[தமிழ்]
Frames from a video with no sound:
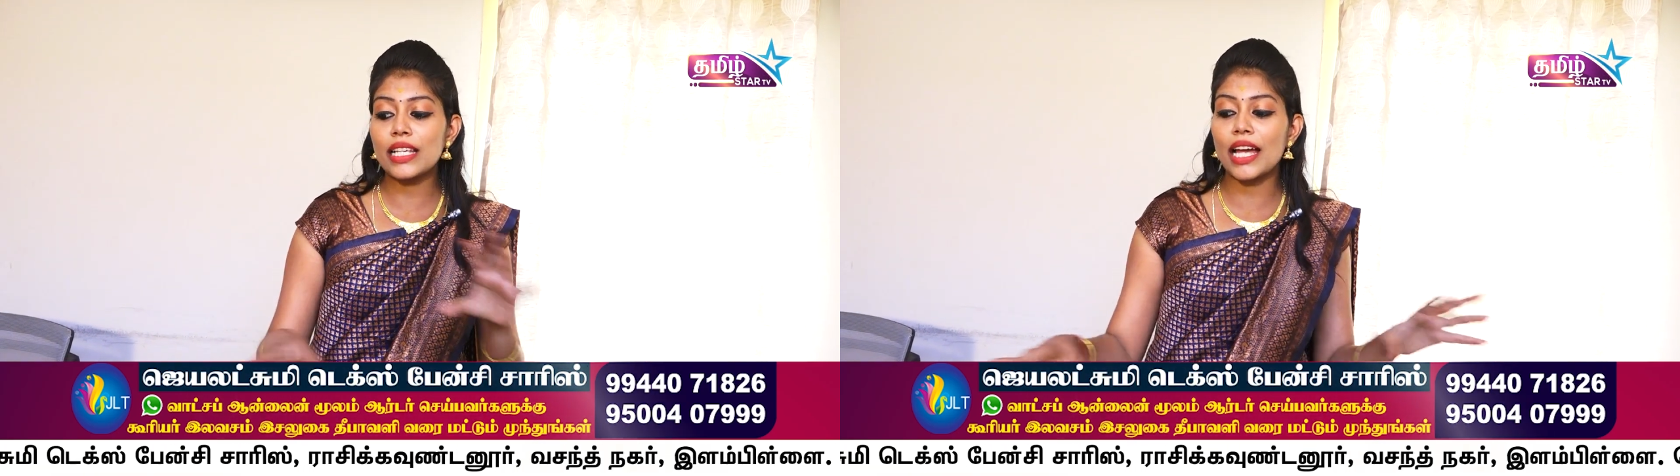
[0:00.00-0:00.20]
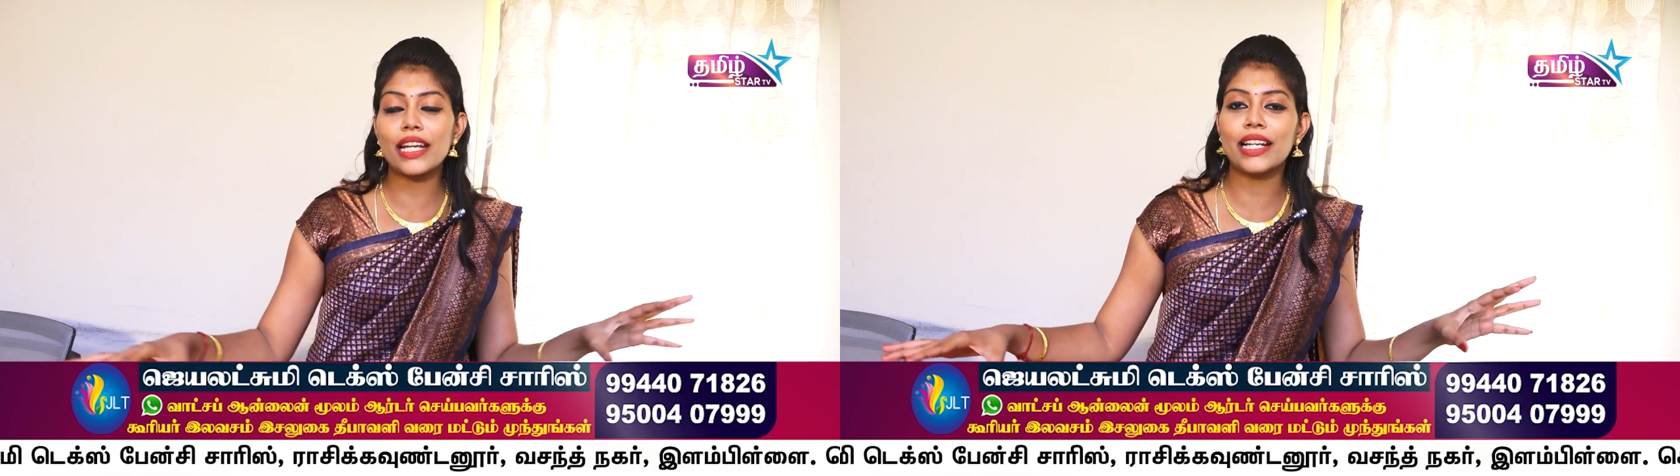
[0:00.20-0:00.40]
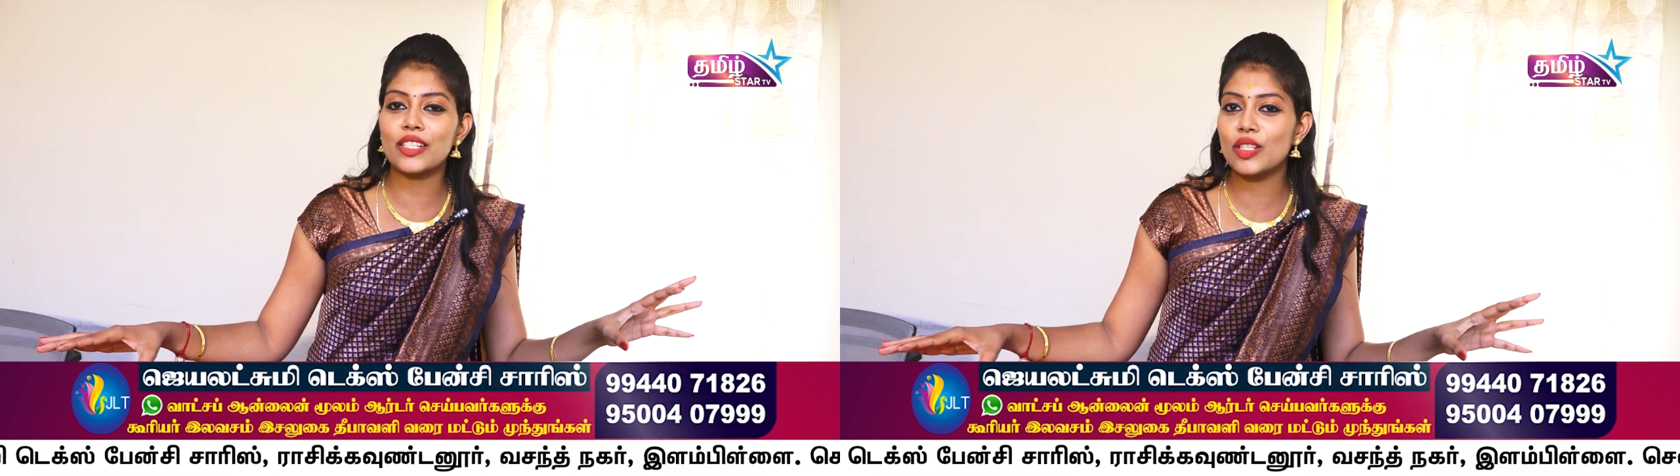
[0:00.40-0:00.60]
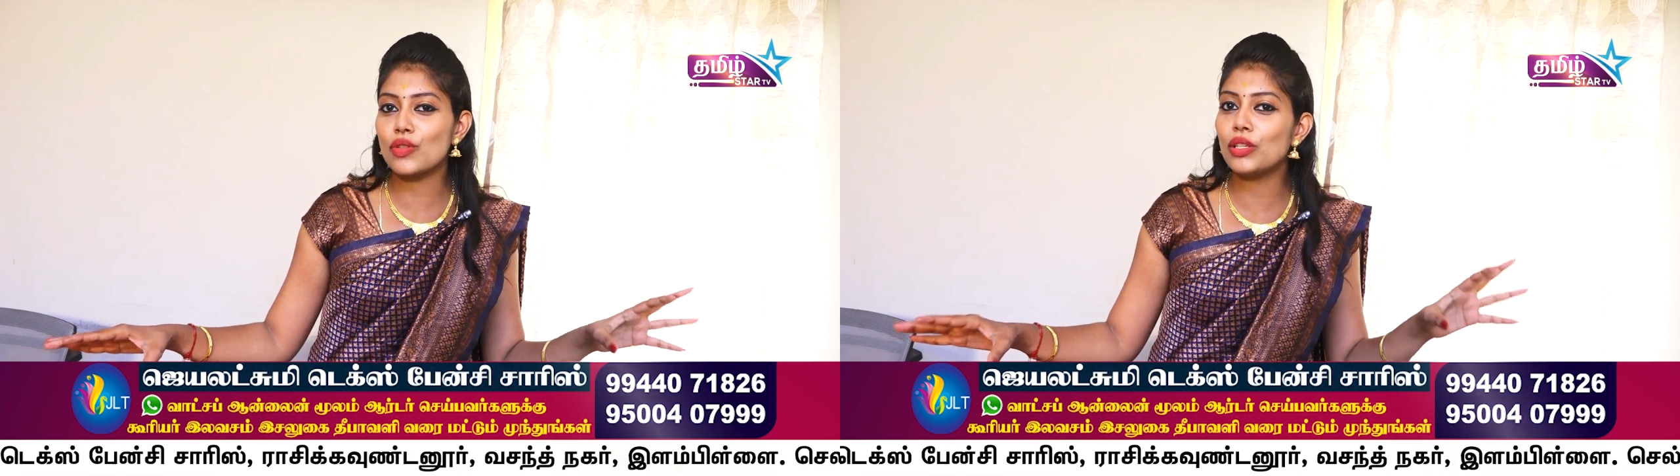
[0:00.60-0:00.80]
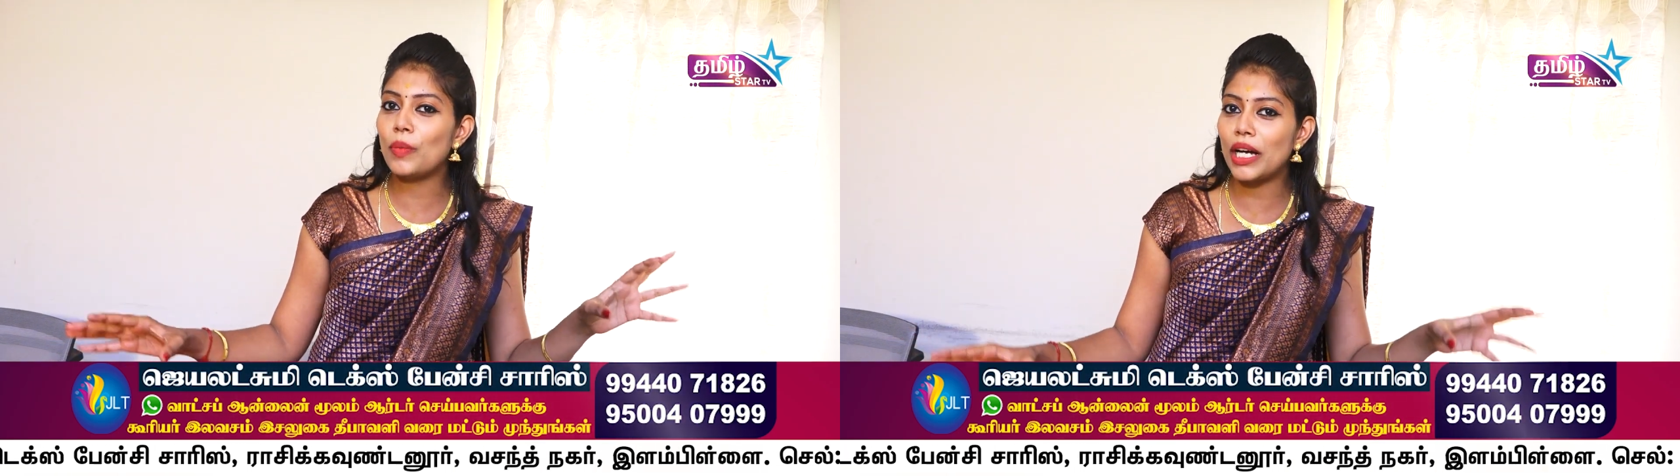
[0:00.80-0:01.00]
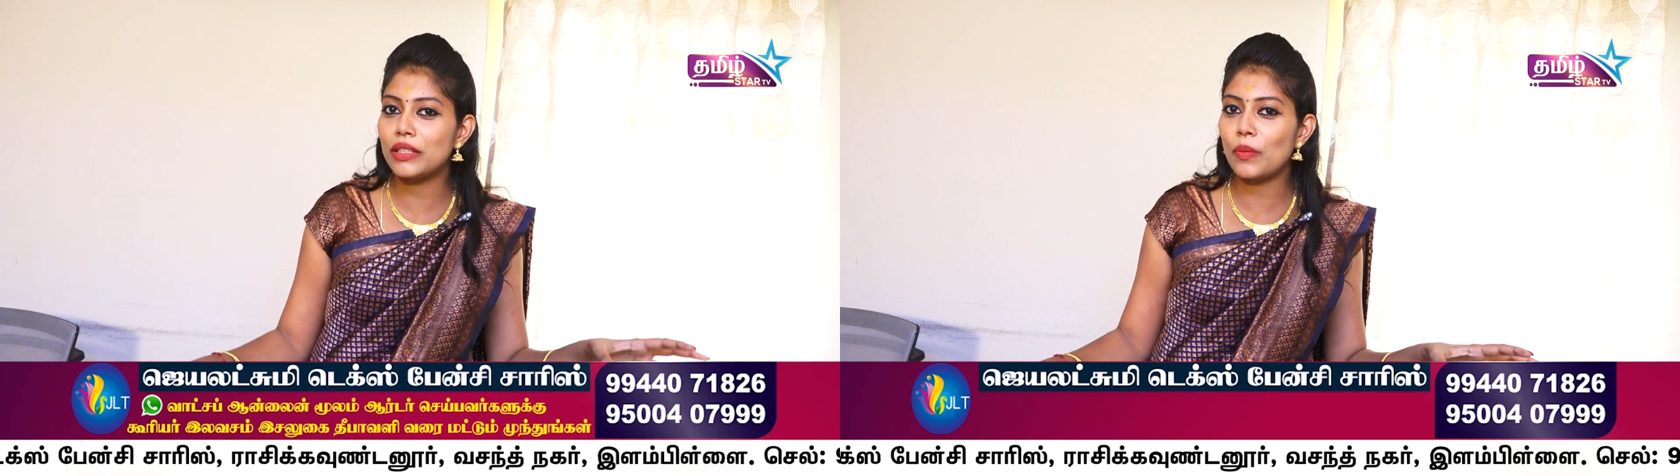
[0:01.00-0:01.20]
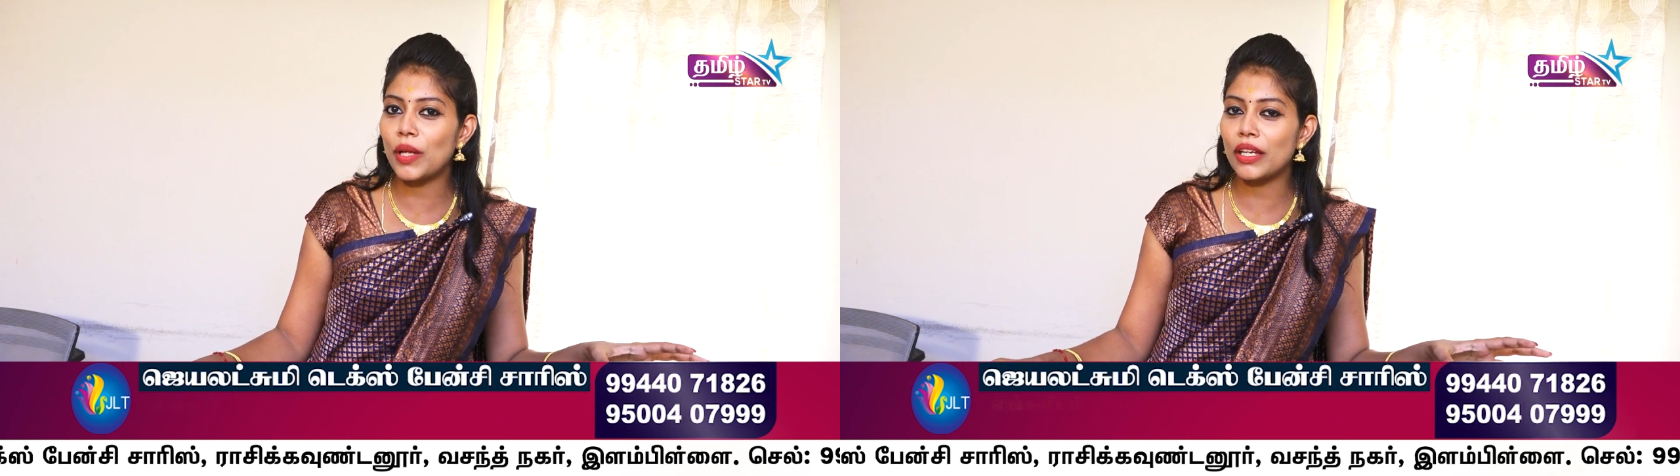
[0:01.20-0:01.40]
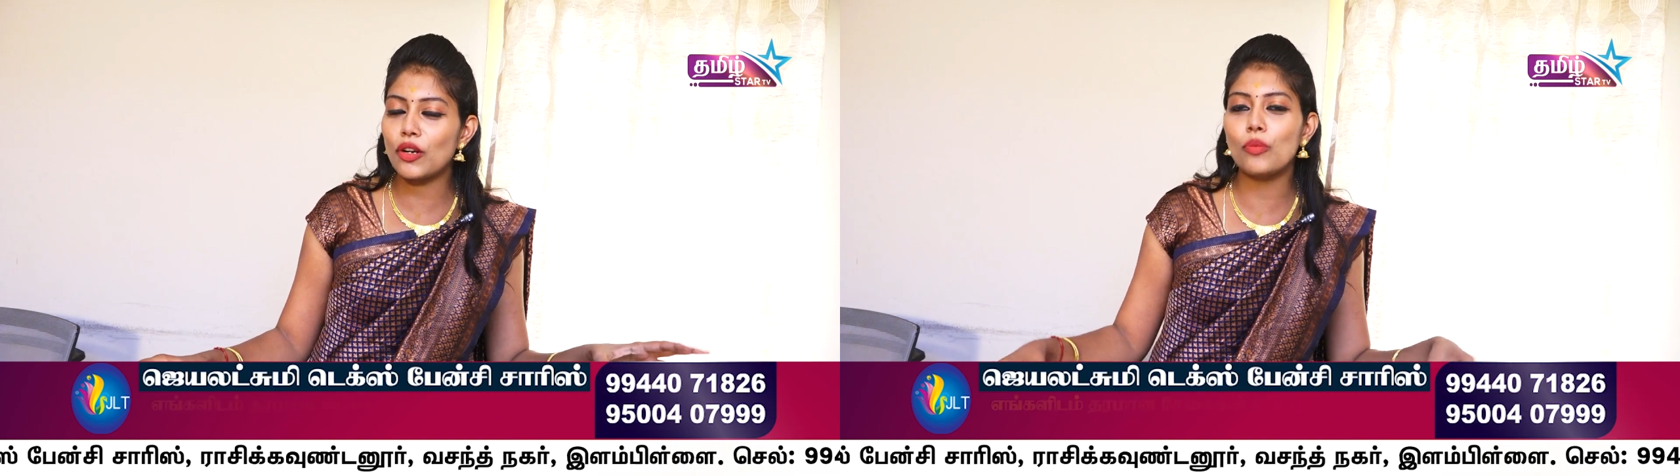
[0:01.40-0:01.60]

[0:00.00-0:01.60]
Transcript: சாரீ கலெக்ஷன்ஸ் வந்து பார்த்துருப்பீங்க